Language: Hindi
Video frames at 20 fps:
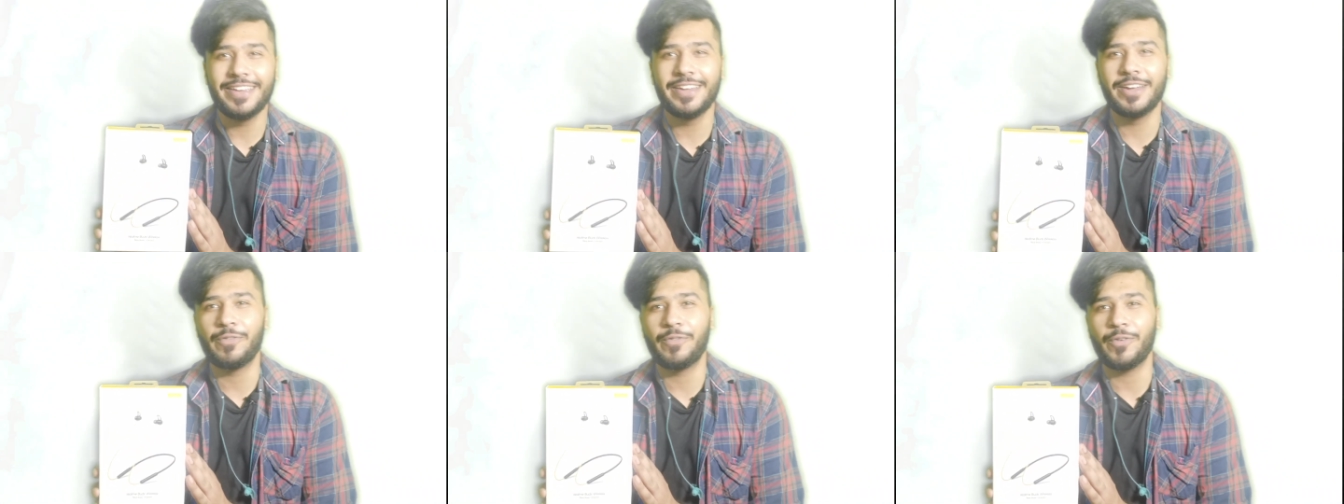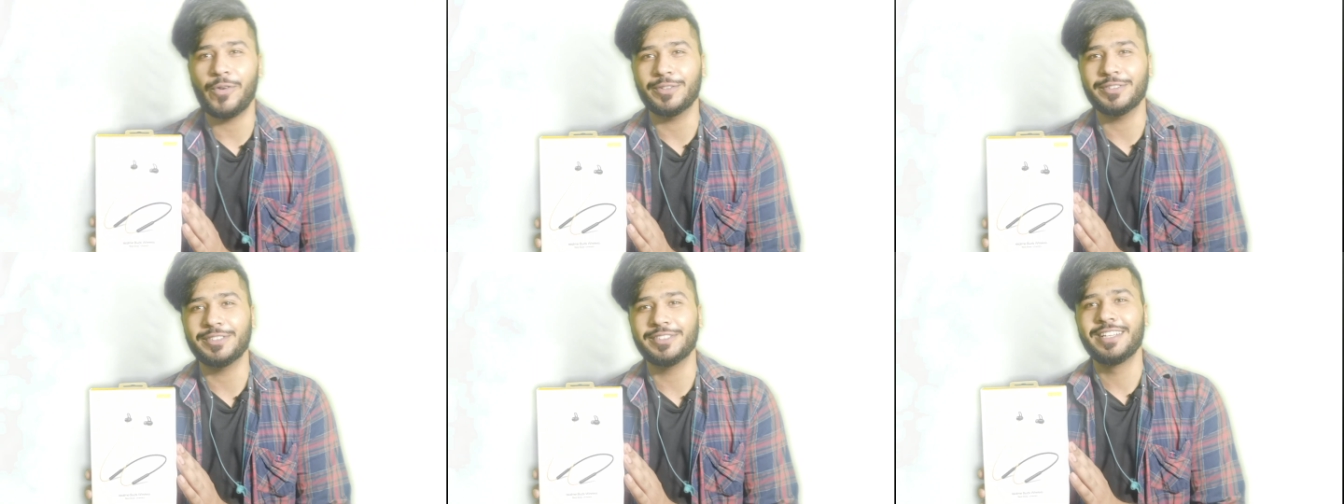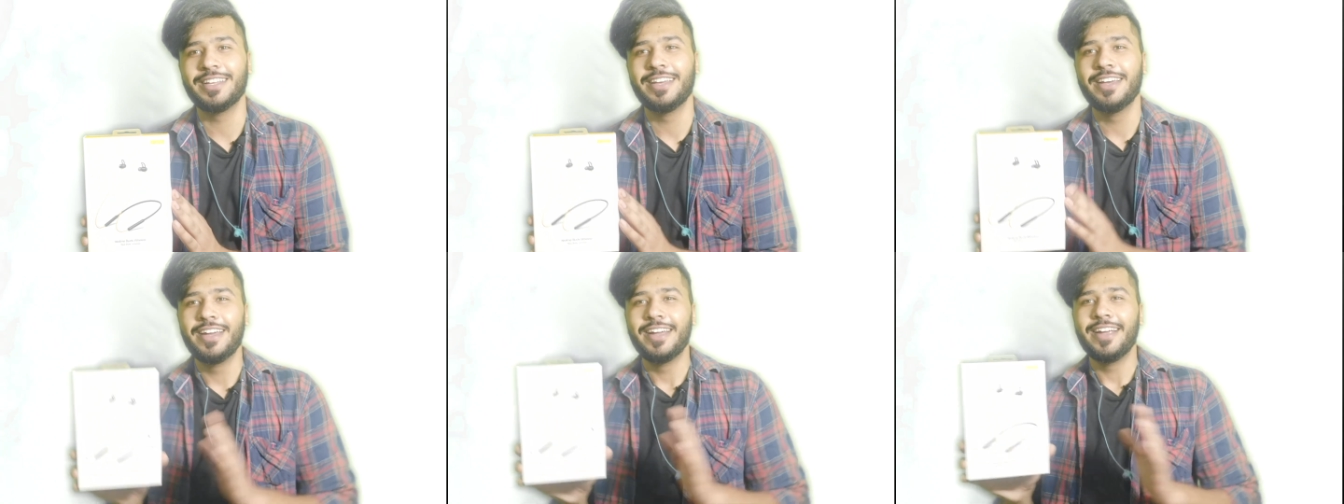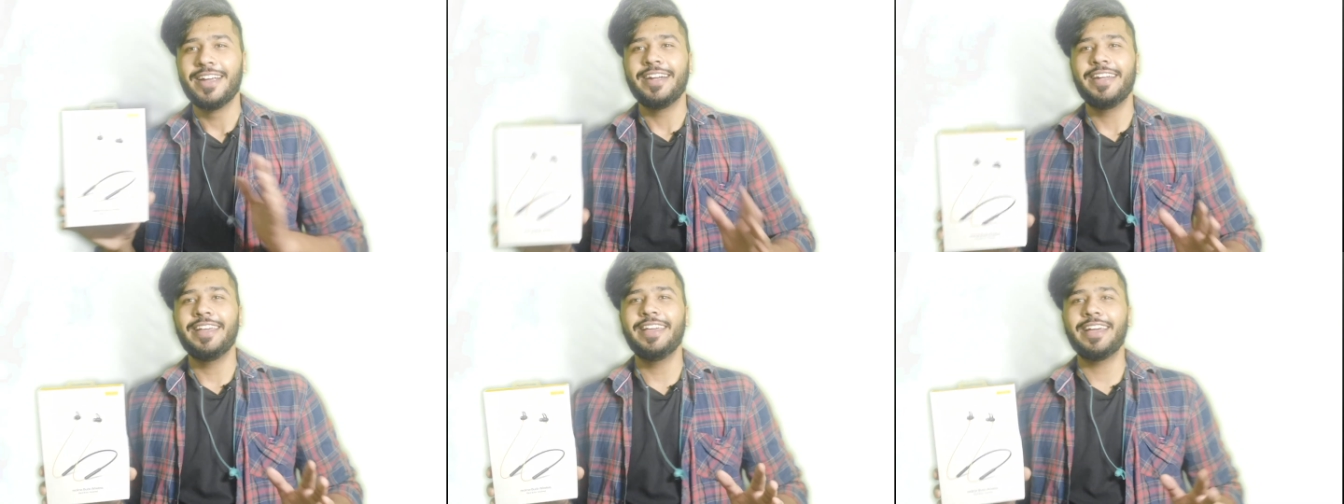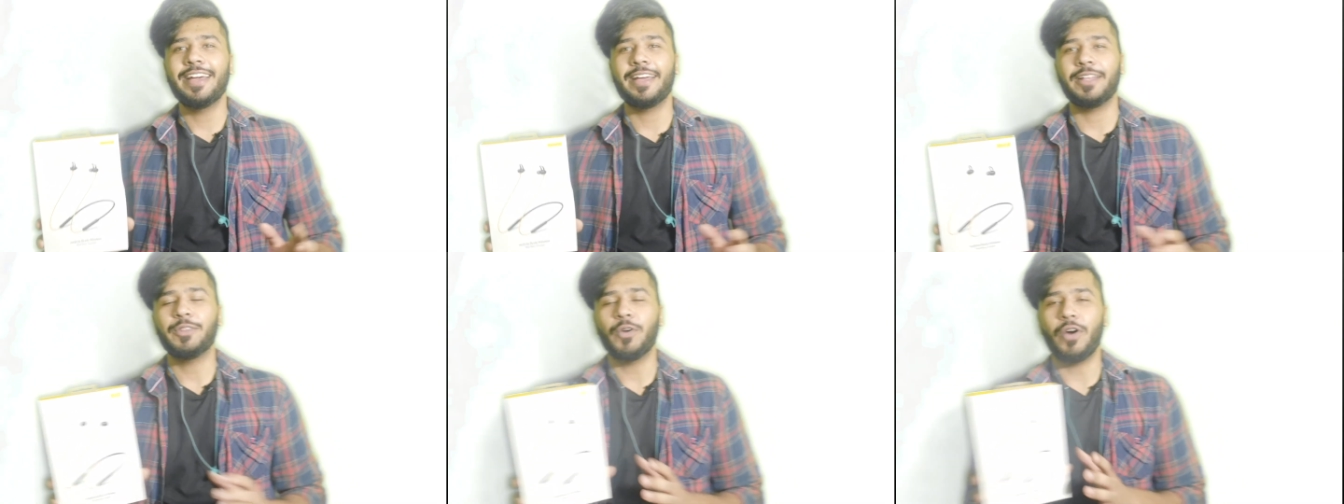ईयरफोन्स
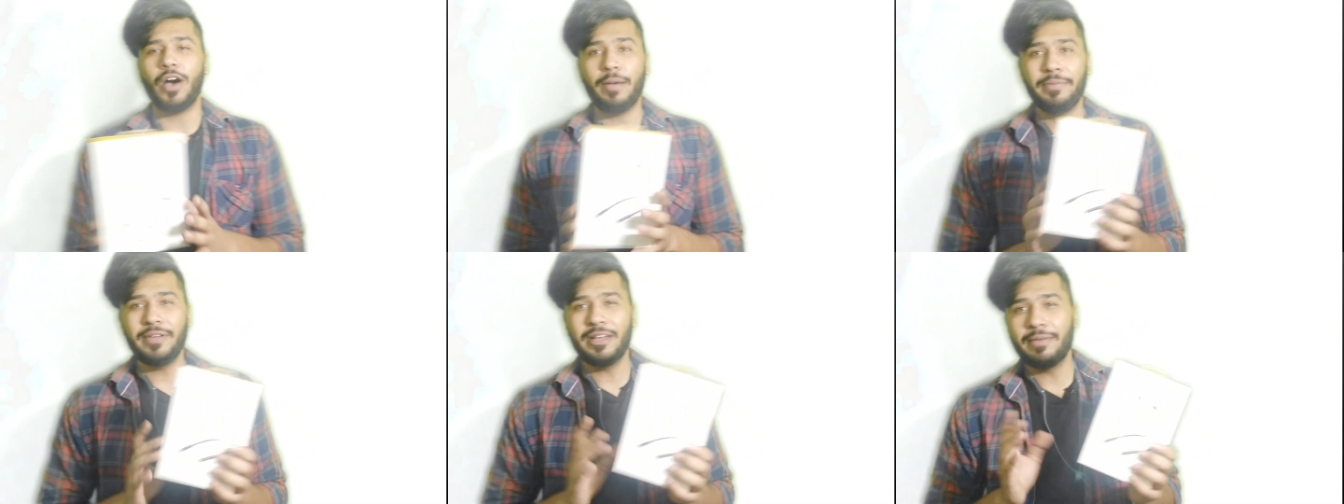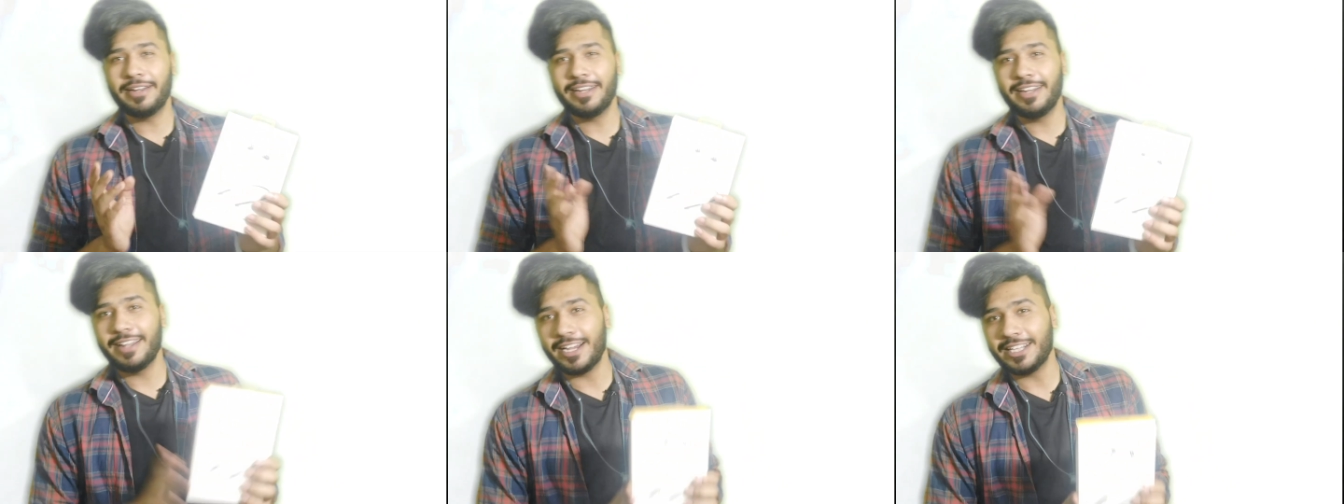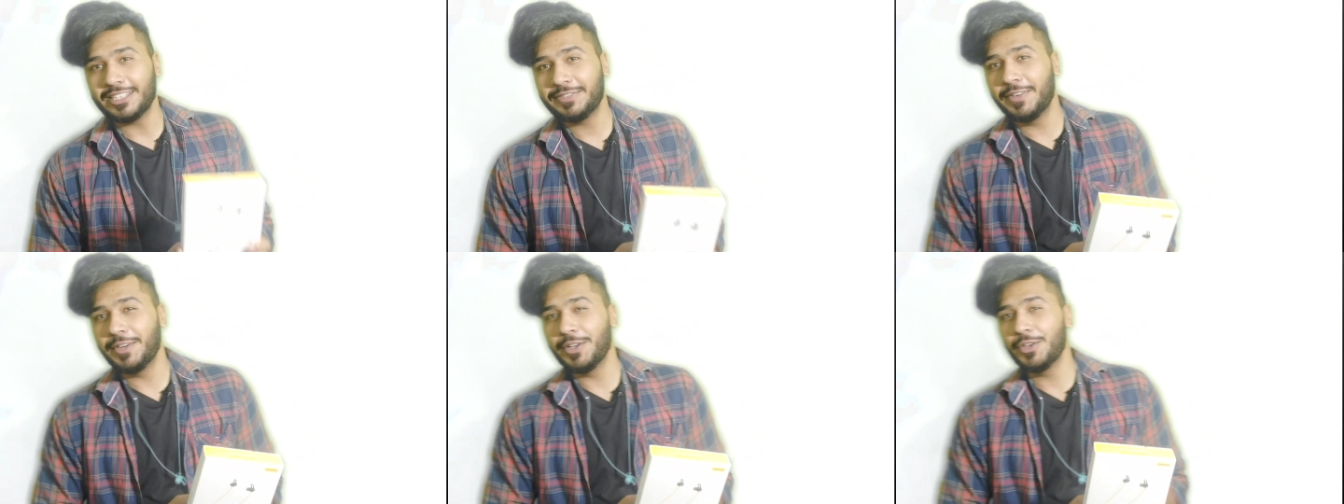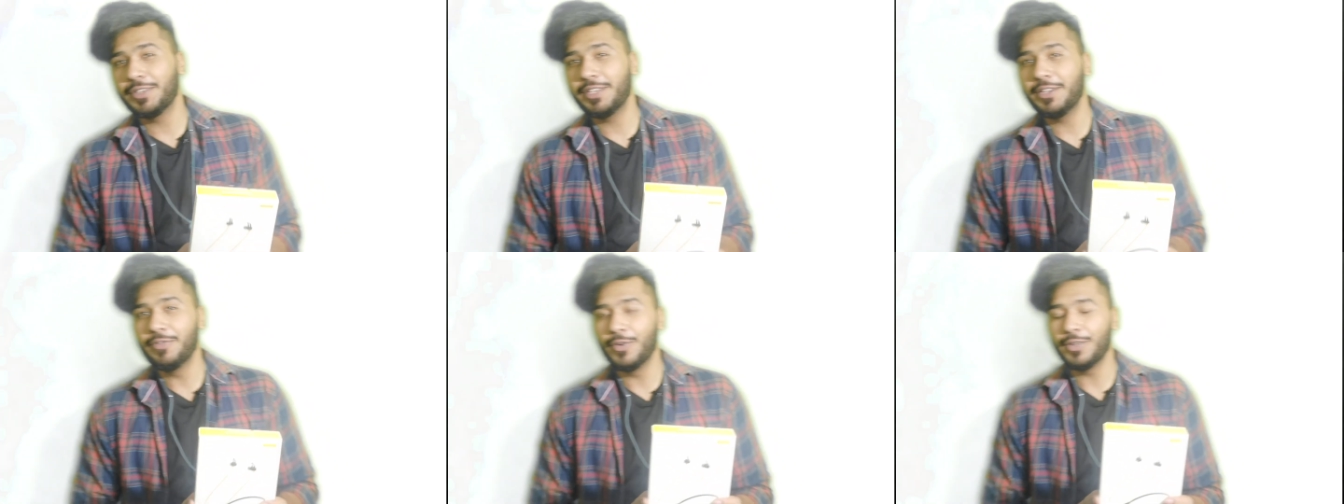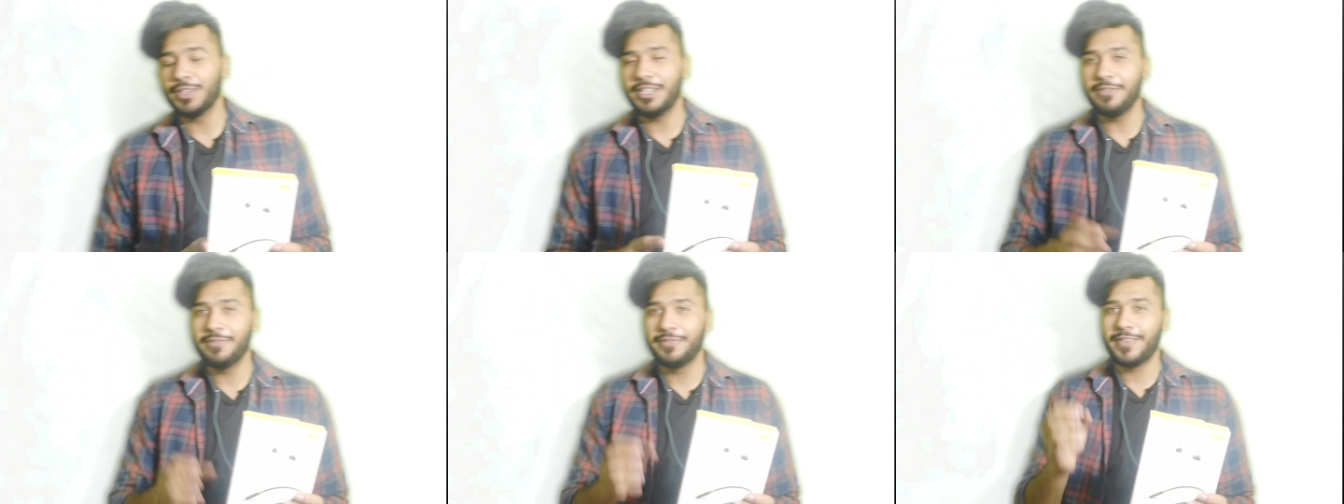ठीक है तो अभी हमारी लास्ट वीडियो थी
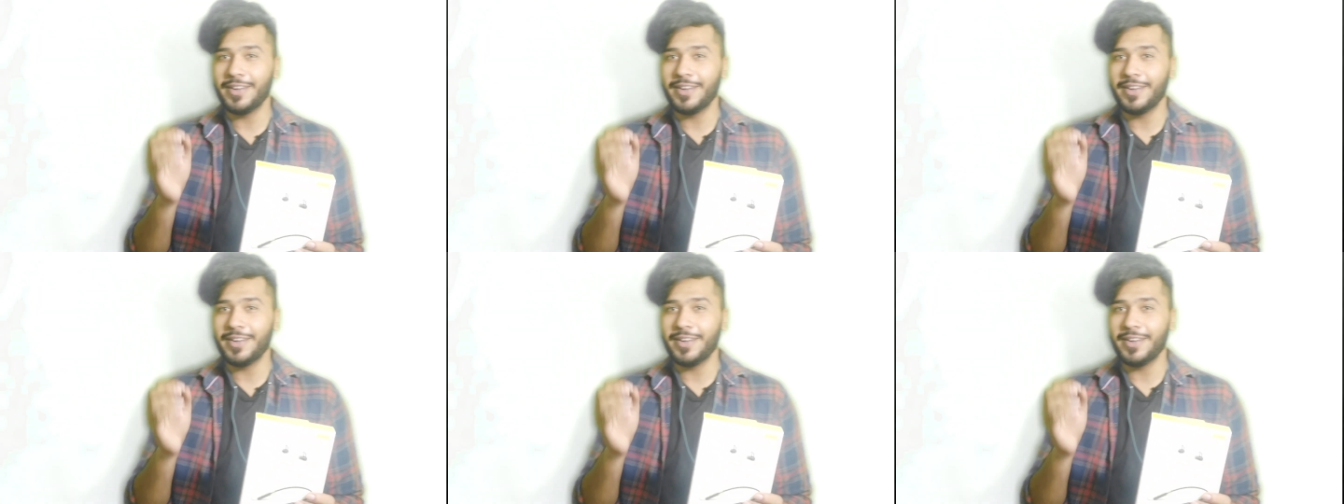वो थी